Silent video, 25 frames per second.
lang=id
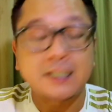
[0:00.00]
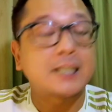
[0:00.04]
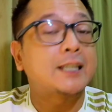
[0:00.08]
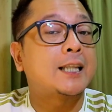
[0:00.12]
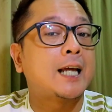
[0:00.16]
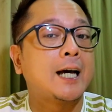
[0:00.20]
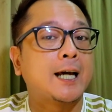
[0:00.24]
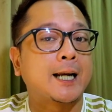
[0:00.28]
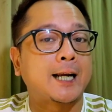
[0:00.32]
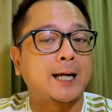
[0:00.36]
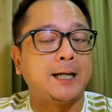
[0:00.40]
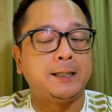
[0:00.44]
Persita
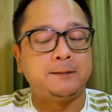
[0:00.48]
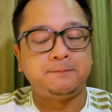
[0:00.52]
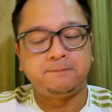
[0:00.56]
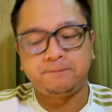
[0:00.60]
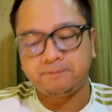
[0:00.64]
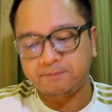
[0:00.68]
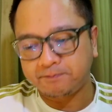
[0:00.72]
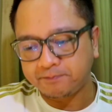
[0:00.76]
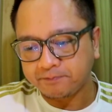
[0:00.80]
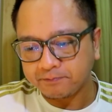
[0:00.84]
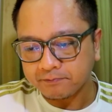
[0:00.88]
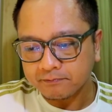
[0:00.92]
Tangerang
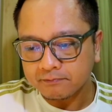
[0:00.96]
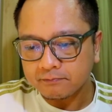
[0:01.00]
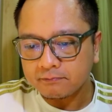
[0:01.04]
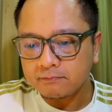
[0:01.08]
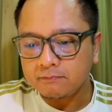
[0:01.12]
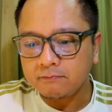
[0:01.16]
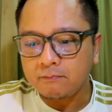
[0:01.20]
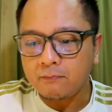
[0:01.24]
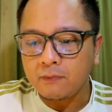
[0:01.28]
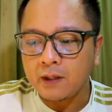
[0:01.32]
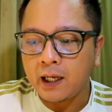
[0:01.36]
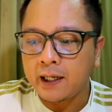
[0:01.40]

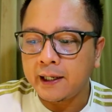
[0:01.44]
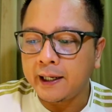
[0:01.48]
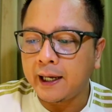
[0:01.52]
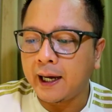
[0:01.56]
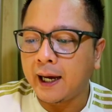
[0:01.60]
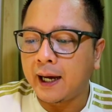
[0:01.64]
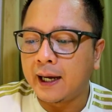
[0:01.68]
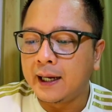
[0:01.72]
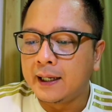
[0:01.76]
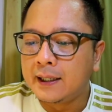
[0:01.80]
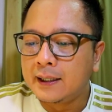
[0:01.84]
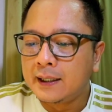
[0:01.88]

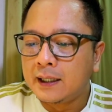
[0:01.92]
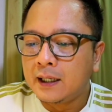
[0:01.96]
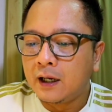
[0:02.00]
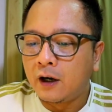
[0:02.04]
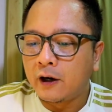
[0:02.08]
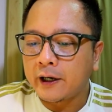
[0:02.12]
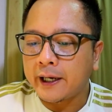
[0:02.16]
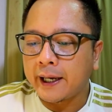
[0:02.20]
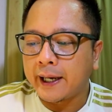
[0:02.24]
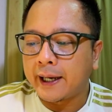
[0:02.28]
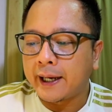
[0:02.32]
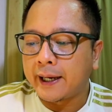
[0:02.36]
ya
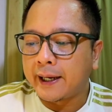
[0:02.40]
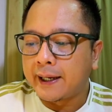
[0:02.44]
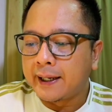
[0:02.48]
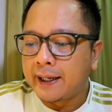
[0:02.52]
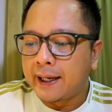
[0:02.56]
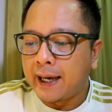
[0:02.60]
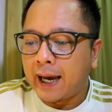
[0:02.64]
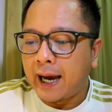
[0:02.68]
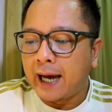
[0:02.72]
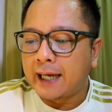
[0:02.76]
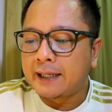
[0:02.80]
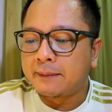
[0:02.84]
oke okay.
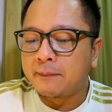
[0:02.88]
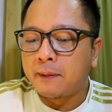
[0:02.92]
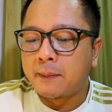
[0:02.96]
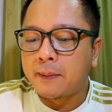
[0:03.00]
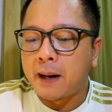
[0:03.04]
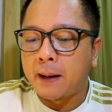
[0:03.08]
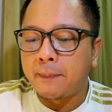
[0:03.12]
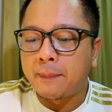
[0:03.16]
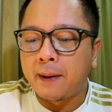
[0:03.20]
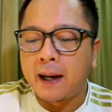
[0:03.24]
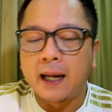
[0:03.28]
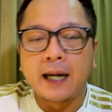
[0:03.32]
ada
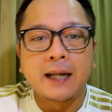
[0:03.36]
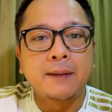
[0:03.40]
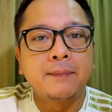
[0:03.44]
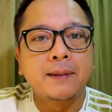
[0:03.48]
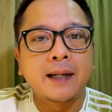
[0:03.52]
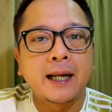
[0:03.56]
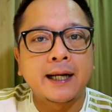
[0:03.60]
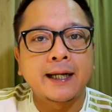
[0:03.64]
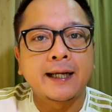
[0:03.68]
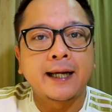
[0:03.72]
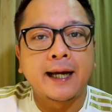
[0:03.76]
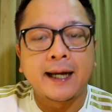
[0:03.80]
beberapa hal yang
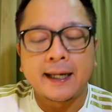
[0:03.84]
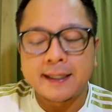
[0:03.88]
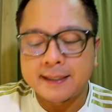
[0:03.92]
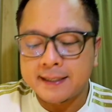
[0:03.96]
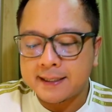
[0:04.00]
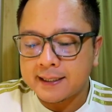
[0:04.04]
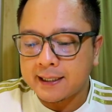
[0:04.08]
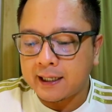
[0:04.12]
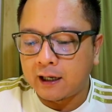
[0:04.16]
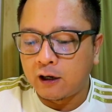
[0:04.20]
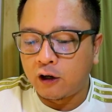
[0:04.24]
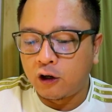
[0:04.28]
menarik
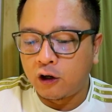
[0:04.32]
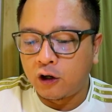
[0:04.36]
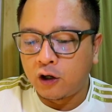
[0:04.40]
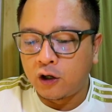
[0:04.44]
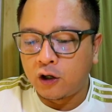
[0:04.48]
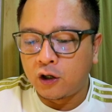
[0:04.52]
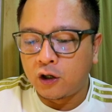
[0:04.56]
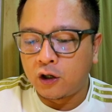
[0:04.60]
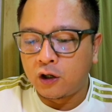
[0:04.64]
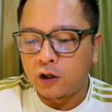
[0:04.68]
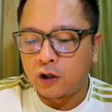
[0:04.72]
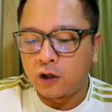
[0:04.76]
guys
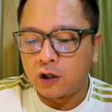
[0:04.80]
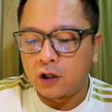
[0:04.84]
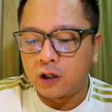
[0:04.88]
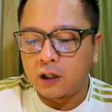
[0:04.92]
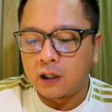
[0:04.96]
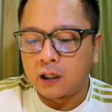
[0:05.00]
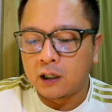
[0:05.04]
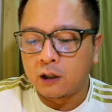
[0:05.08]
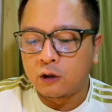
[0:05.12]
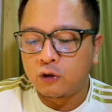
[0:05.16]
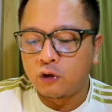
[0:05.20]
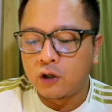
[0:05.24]
kalau
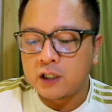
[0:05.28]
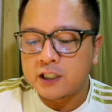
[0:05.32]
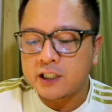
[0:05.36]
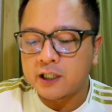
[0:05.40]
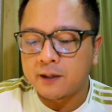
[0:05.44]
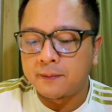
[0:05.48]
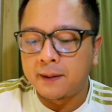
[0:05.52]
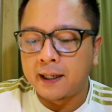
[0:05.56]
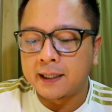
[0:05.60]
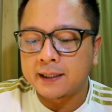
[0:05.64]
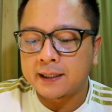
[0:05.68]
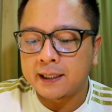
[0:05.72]
gue
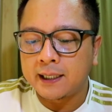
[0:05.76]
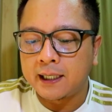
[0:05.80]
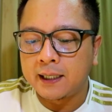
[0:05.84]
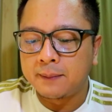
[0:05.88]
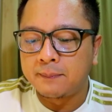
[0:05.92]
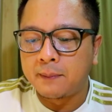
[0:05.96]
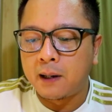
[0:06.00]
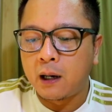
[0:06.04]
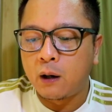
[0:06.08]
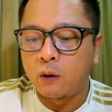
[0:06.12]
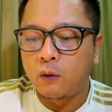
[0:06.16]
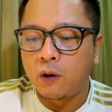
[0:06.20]
cermati
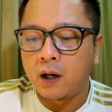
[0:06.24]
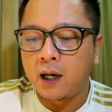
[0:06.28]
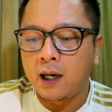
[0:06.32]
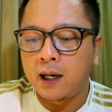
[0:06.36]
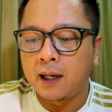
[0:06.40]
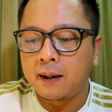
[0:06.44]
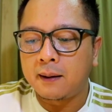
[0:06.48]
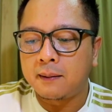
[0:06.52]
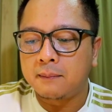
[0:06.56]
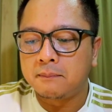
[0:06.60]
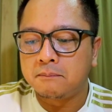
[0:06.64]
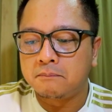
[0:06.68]

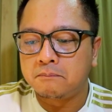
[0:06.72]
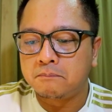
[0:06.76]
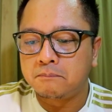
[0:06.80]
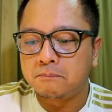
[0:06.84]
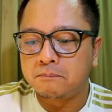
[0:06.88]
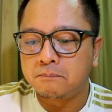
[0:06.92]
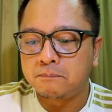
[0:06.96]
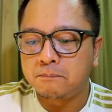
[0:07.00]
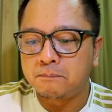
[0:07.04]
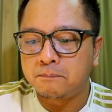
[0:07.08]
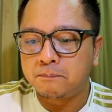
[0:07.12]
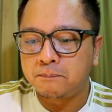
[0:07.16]
bahwa
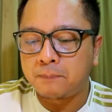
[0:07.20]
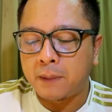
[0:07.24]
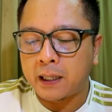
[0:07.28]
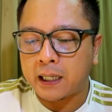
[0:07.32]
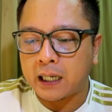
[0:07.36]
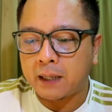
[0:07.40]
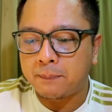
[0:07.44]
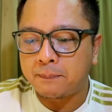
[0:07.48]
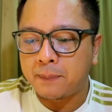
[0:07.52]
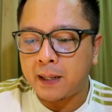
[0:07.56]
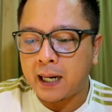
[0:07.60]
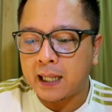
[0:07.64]

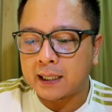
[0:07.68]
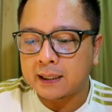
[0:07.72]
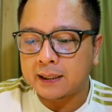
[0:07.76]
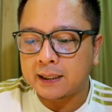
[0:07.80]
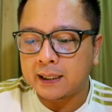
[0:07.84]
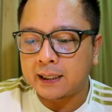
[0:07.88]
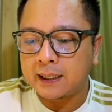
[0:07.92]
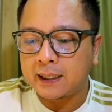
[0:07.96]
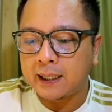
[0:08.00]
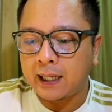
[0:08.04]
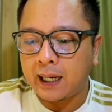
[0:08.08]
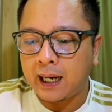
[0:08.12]
para
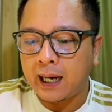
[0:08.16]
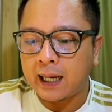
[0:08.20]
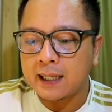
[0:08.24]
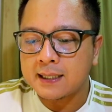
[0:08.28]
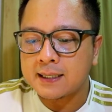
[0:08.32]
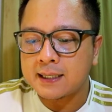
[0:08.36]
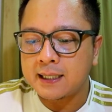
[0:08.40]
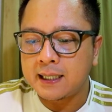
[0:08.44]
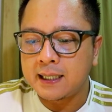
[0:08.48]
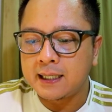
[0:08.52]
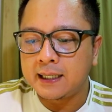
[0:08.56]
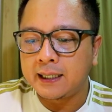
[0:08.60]
pelatih
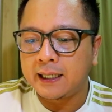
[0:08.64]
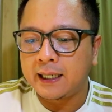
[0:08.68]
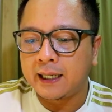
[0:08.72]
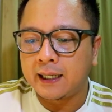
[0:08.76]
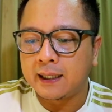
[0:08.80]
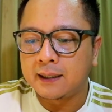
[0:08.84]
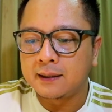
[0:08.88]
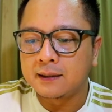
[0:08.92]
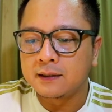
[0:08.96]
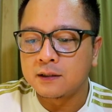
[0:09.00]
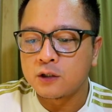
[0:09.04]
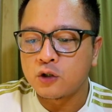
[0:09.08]
asing
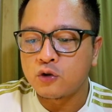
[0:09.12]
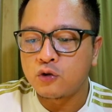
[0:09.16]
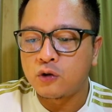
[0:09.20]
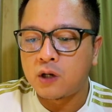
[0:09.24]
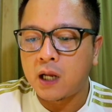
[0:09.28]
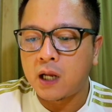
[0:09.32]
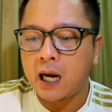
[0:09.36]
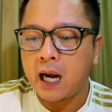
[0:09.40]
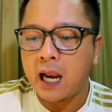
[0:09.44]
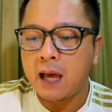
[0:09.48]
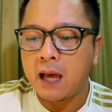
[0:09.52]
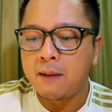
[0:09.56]
yang
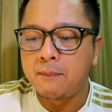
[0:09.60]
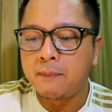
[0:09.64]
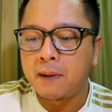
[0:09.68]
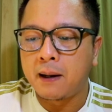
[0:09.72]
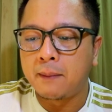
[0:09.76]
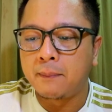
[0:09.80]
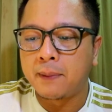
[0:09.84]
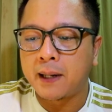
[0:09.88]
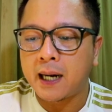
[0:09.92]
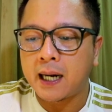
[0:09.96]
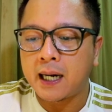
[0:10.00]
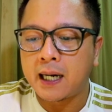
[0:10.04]
sudah
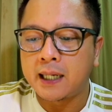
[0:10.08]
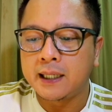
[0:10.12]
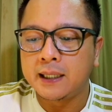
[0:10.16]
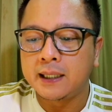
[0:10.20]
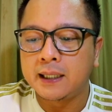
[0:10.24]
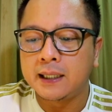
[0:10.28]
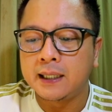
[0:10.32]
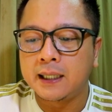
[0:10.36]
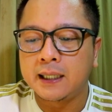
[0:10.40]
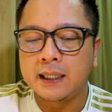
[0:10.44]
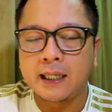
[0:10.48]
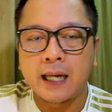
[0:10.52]
lama berada
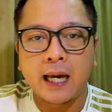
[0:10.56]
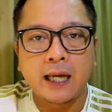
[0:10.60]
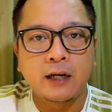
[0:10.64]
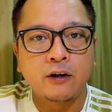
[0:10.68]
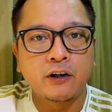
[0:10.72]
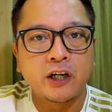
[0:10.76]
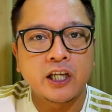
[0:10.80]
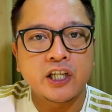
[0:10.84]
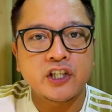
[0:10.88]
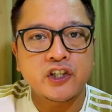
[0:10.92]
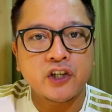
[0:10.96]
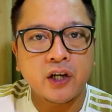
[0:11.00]
di Liga
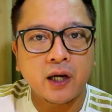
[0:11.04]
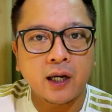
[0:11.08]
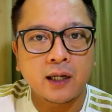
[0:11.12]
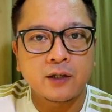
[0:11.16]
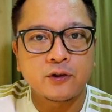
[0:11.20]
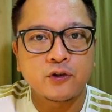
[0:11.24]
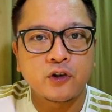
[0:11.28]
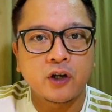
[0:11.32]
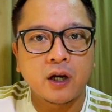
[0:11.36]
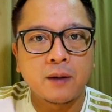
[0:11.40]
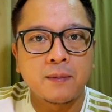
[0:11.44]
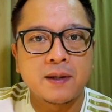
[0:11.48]

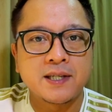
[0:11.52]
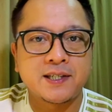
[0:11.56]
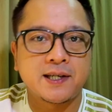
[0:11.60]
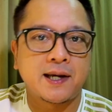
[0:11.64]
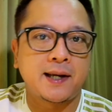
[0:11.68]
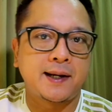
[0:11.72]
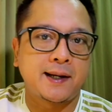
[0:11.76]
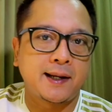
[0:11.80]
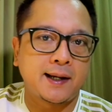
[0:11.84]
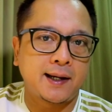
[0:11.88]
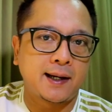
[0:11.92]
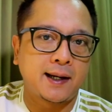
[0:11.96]
Indonesia juga
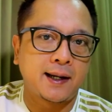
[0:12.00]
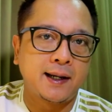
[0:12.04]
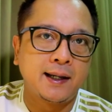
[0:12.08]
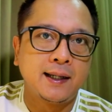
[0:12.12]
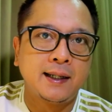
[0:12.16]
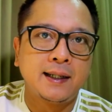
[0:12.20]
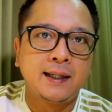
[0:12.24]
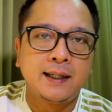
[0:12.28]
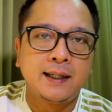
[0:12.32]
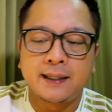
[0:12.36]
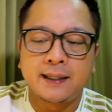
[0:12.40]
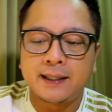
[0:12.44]
masih ada.
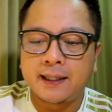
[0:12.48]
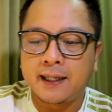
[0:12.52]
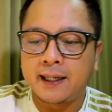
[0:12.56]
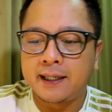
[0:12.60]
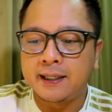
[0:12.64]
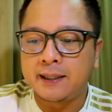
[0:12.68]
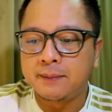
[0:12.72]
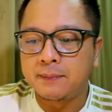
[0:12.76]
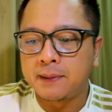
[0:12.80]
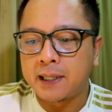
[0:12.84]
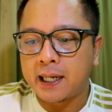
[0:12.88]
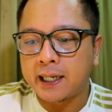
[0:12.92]

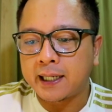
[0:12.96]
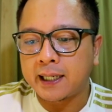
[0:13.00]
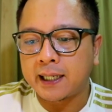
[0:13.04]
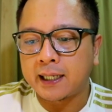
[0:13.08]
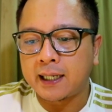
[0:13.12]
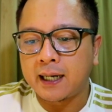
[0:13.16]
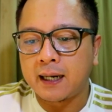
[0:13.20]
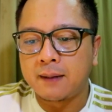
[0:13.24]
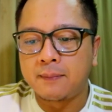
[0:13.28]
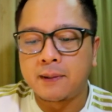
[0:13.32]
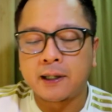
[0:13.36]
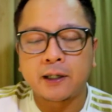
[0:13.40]
Ya ini
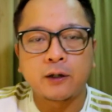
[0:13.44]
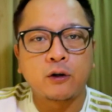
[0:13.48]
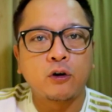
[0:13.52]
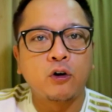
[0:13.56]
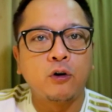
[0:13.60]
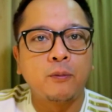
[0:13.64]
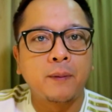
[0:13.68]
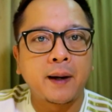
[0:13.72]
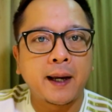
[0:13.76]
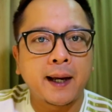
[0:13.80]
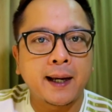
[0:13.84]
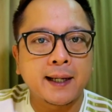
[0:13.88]
menarik adalah Mario
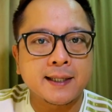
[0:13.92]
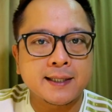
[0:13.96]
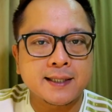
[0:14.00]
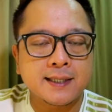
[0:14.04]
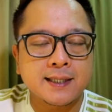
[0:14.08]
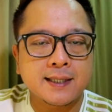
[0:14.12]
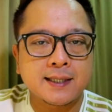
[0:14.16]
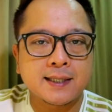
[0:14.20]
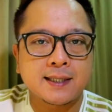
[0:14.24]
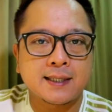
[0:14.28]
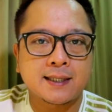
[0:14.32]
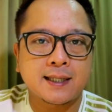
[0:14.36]
Gomez.
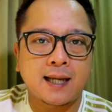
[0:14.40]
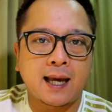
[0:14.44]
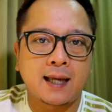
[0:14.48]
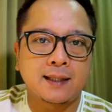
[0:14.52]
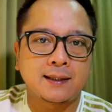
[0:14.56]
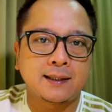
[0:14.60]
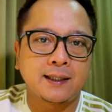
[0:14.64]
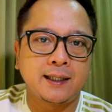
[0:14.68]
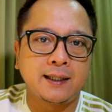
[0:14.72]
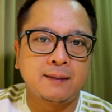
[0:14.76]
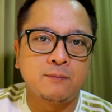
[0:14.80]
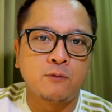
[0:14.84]

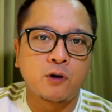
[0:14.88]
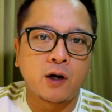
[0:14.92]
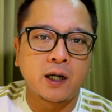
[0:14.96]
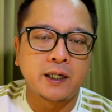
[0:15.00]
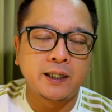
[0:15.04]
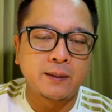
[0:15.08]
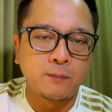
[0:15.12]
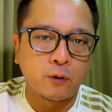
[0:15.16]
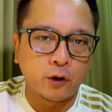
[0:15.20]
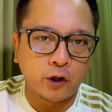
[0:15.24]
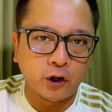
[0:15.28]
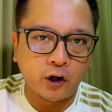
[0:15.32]
Saat ini
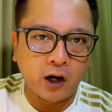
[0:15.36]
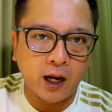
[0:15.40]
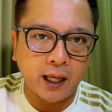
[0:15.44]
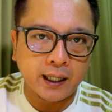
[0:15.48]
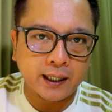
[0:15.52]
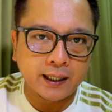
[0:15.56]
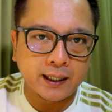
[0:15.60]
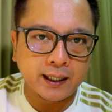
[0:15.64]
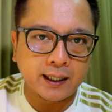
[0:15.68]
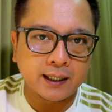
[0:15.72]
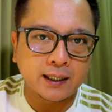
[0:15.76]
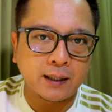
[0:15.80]
bukan di Borneo
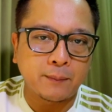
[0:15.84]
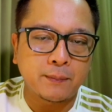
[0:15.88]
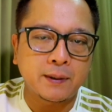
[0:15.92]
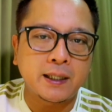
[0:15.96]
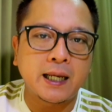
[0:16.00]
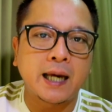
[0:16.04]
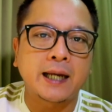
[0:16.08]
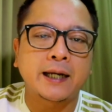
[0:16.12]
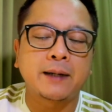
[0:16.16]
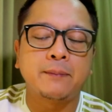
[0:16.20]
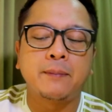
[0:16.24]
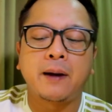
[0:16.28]
lagi,
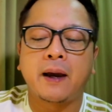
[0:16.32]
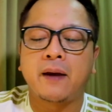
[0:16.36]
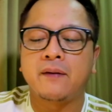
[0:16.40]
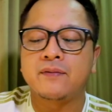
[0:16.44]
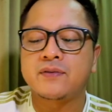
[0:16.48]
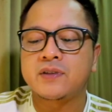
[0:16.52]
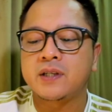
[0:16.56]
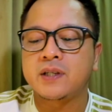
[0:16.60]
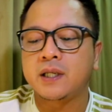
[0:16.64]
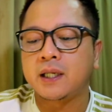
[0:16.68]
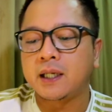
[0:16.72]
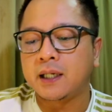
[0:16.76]
tapi di Arema
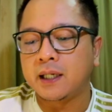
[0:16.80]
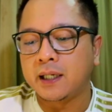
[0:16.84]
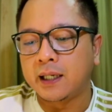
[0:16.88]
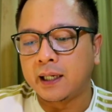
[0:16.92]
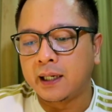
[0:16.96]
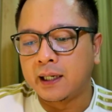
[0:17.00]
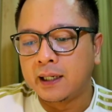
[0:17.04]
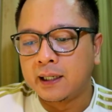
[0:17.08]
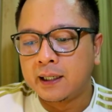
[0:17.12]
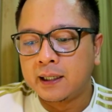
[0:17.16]
FC.